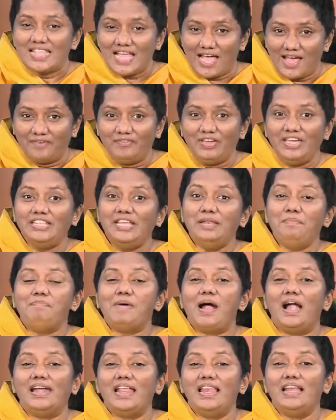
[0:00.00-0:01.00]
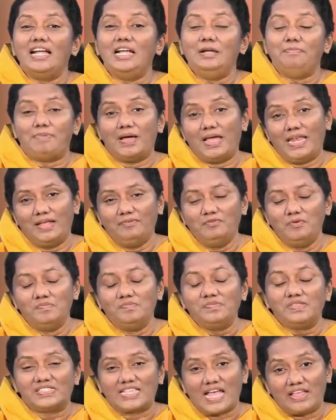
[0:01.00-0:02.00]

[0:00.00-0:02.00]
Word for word: தாவீதின் பாடல்கள் பலவும்